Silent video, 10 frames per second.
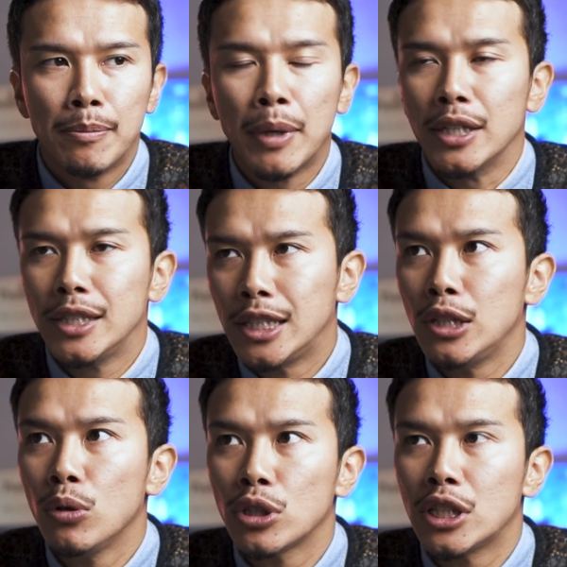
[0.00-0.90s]
まあ、
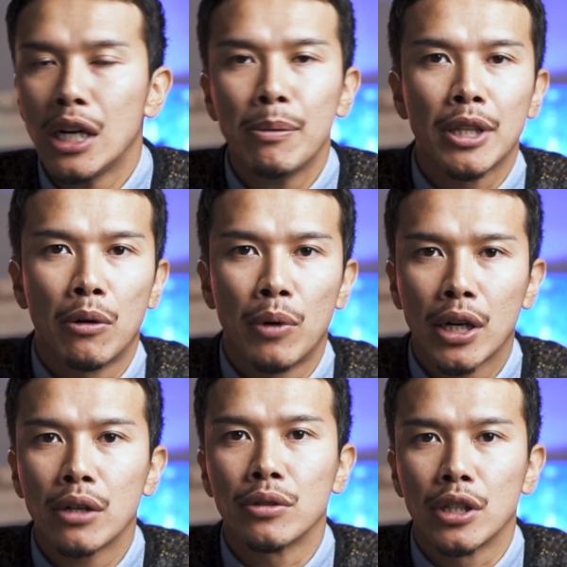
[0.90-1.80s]
一応調べたら
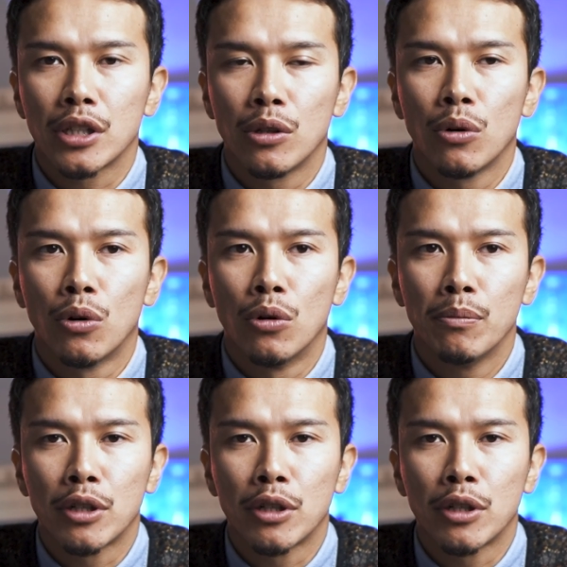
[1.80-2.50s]
わかるんですけど、